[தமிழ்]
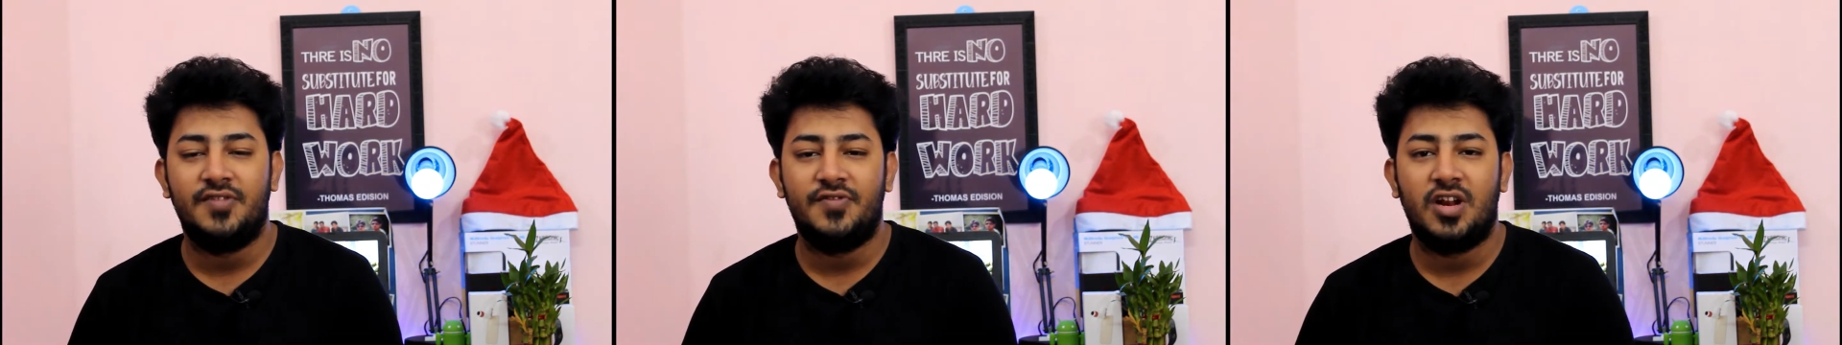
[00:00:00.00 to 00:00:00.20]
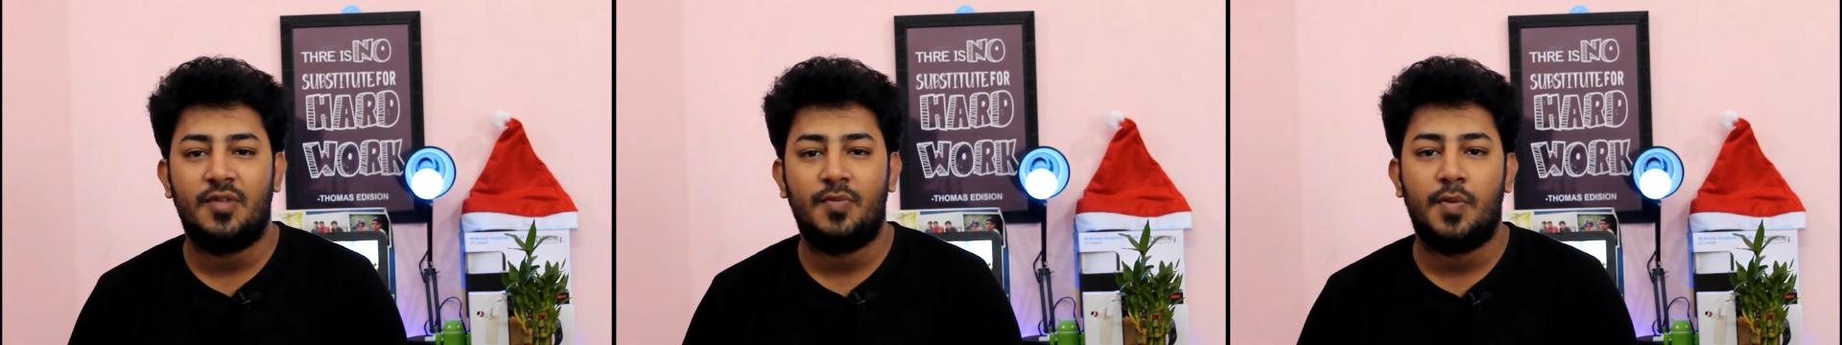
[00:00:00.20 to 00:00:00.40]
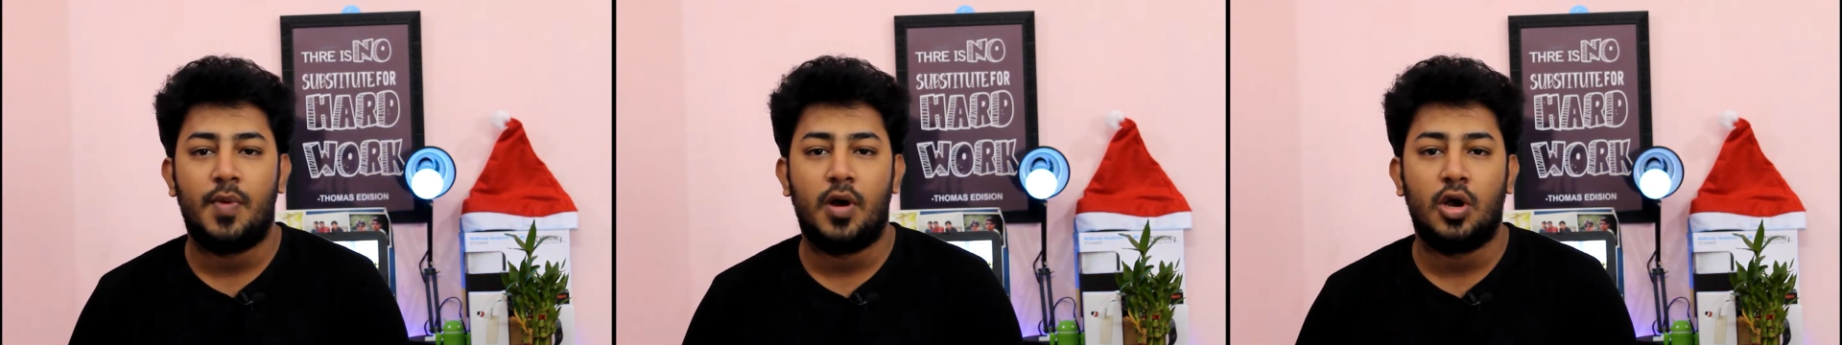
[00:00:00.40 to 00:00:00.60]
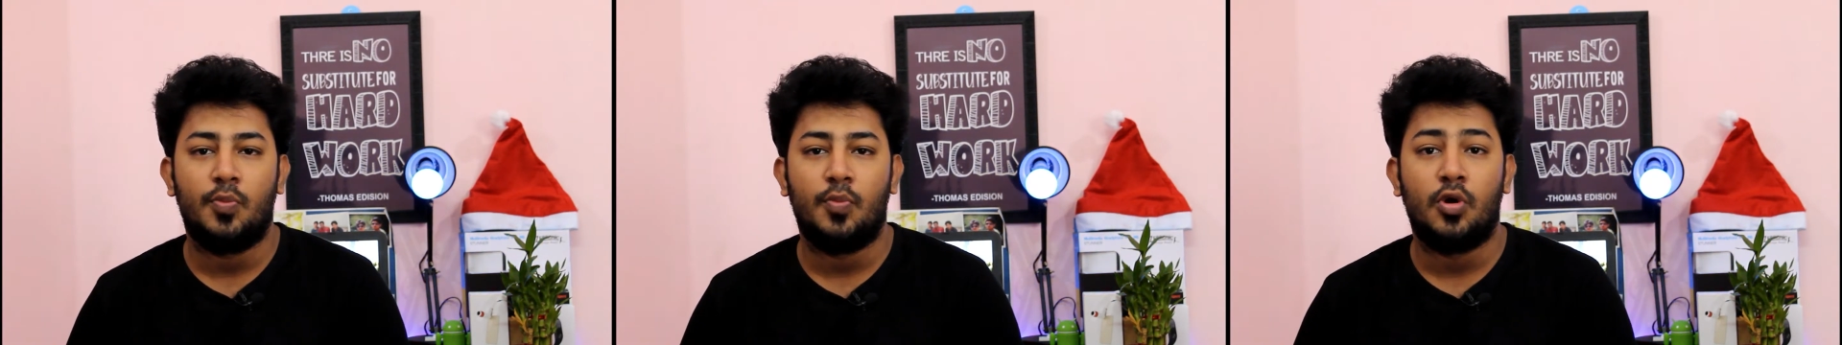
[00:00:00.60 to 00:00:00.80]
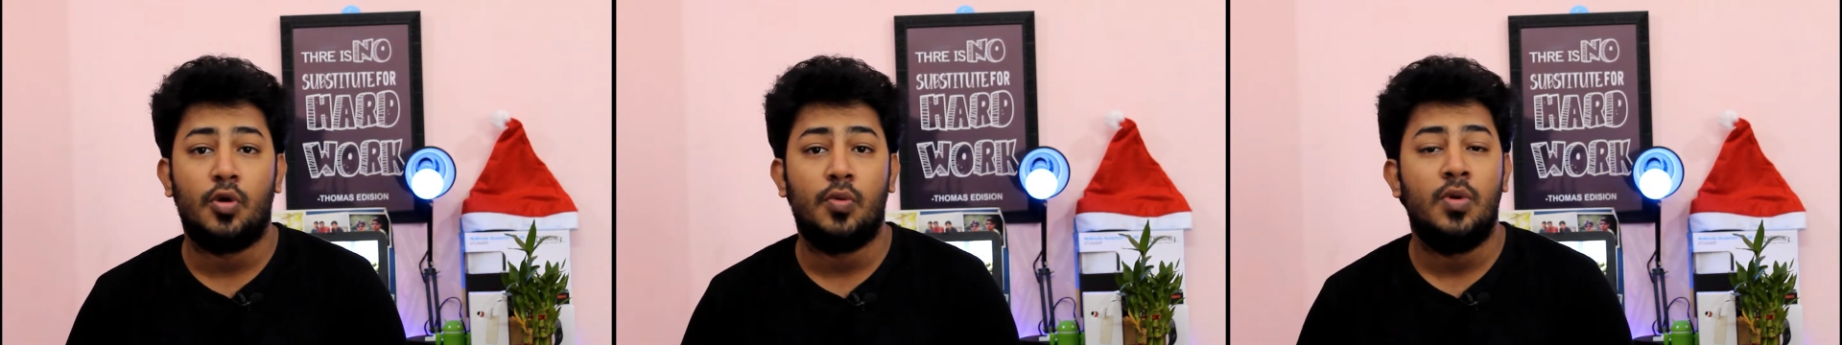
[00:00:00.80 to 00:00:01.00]
இந்த வீடியோ நம்ம
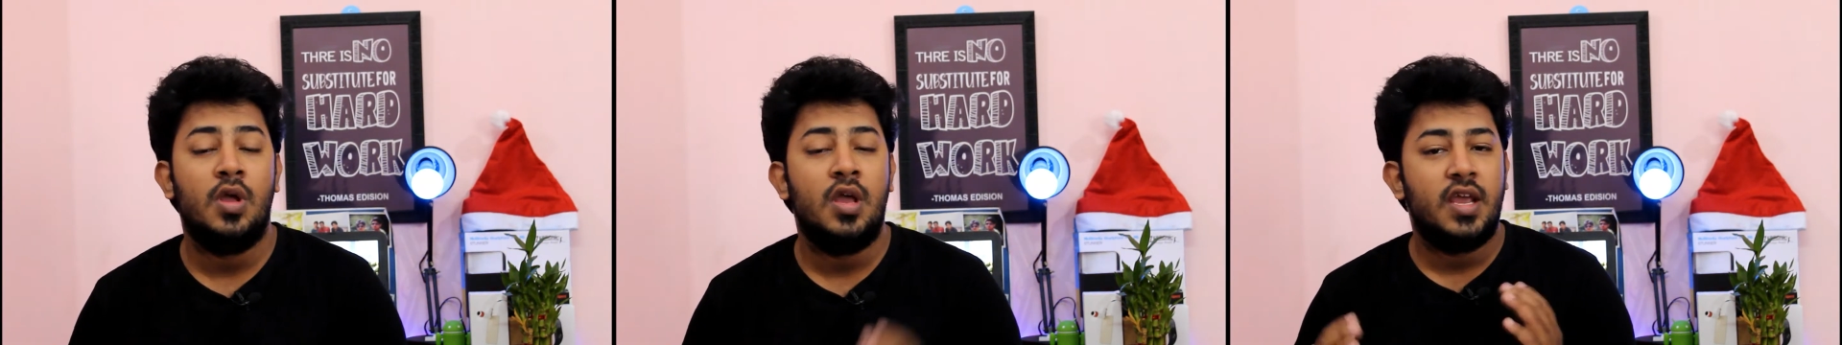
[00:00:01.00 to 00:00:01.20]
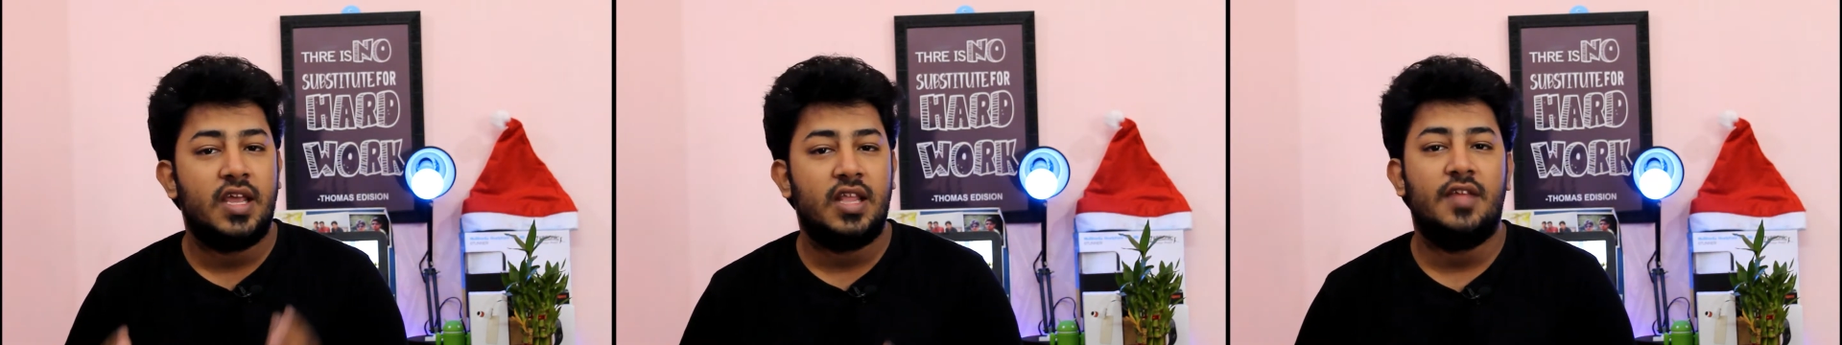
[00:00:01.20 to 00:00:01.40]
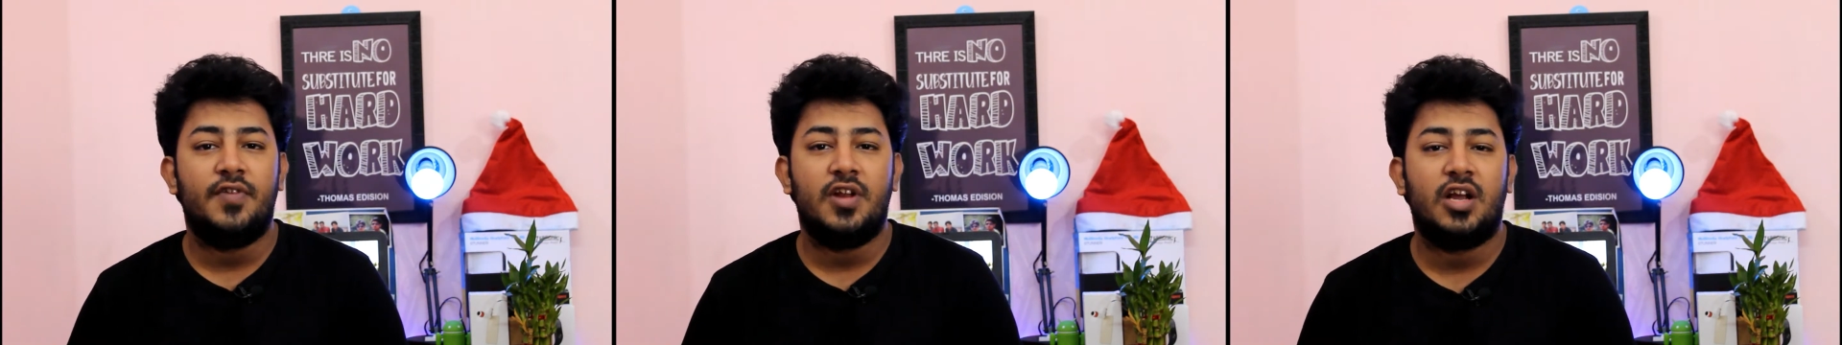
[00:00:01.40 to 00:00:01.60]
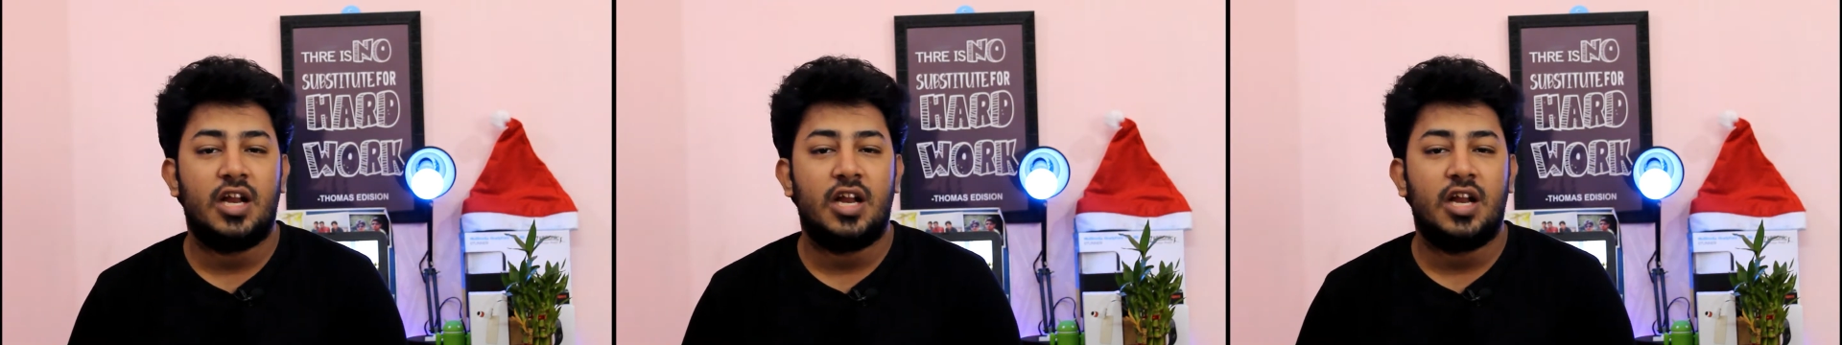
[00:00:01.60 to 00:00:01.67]
பார்க்க போகிறோம் இந்த